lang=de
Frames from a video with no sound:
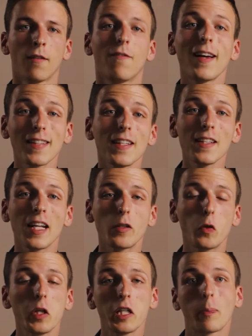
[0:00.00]
Was ihr
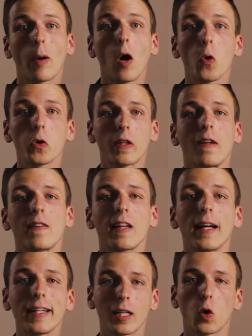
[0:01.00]
natürlich braucht, ist
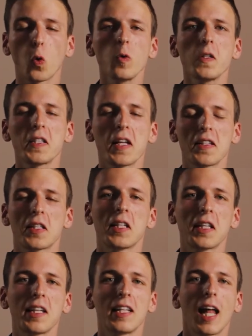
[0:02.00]
eine
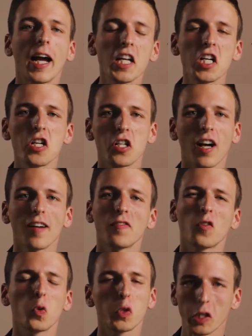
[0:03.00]
grundsätzliche
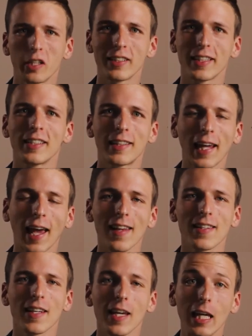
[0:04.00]
Leidenschaft oder ein
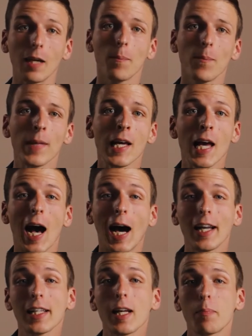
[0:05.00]
Interesse eben
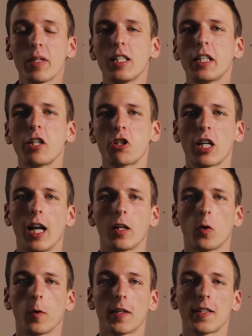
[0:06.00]
an der
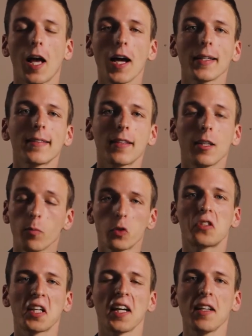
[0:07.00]
Bildgestaltung. Das heißt, ihr
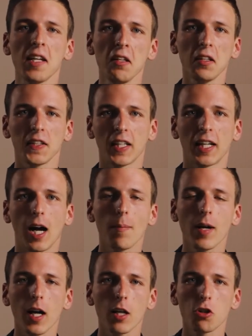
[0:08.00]
müsst gern hinter der
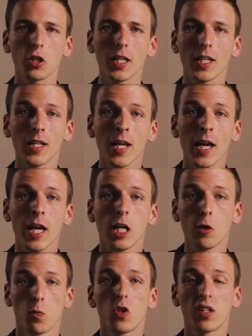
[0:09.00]
Kamera stehen,
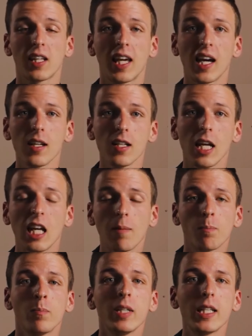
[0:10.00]
ihr müsst gern
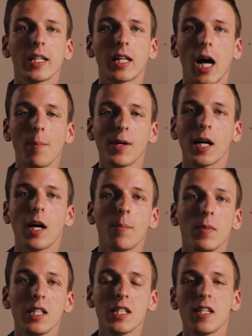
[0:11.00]
eben mit der Kamera,
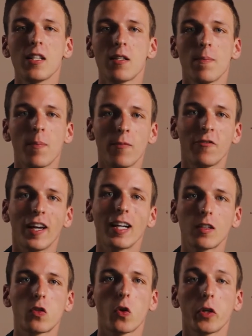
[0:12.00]
mit diesem
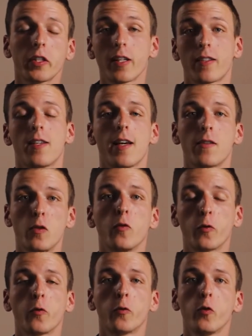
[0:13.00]
Werkzeug, das ihr
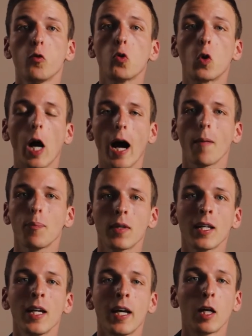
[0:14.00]
zur Verfügung habt,
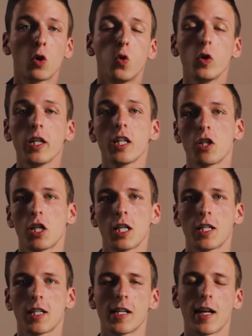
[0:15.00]
coole
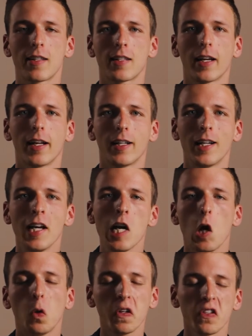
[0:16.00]
Geschichten erzählen.
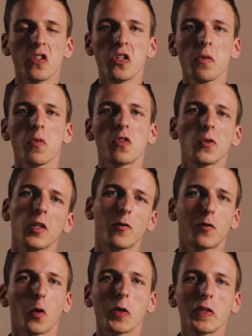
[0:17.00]
Und es ist immer so eine
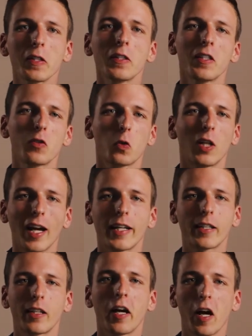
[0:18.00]
Floskel, die so
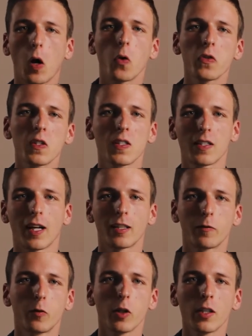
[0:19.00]
leicht
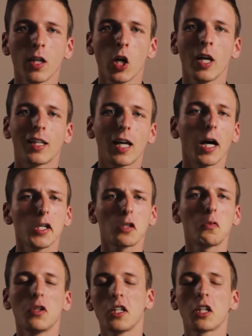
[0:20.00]
herausgesagt wird. Ja,
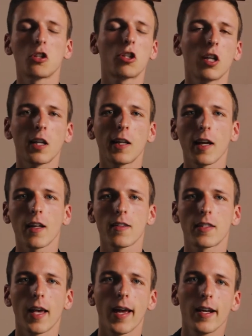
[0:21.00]
ich will eine Geschichte
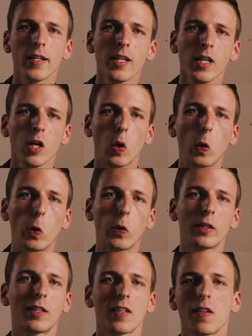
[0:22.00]
erzählen
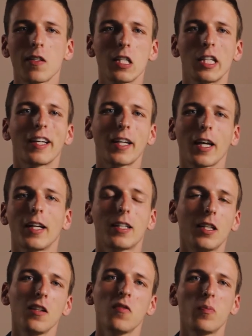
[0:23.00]
und das ist in der
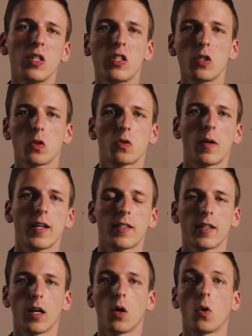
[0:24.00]
Kreativ-
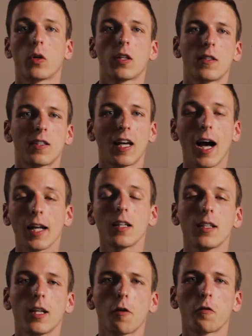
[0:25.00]
bzw. auch jetzt gerade
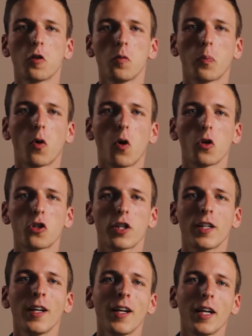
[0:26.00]
in der
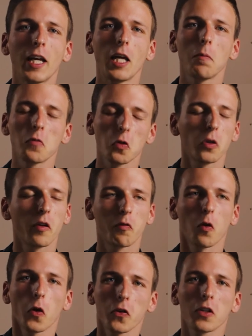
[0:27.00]
Filmbranche eben so eine
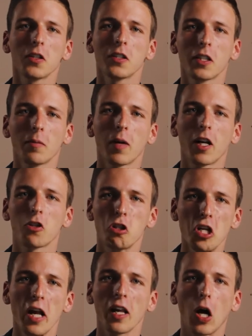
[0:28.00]
Floskel, die mal
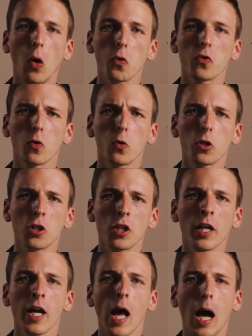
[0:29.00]
schnell rausrutscht
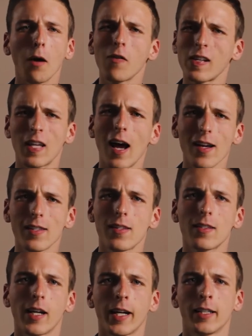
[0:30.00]
aber was heißt
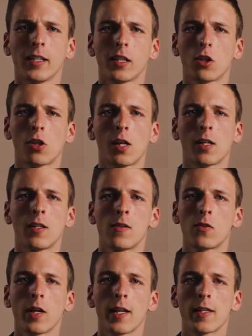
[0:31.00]
es eigentlich, eine Geschichte
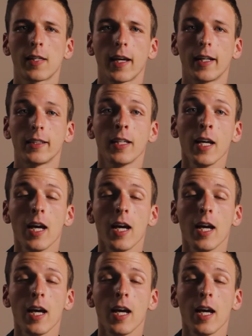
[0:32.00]
zu erzählen?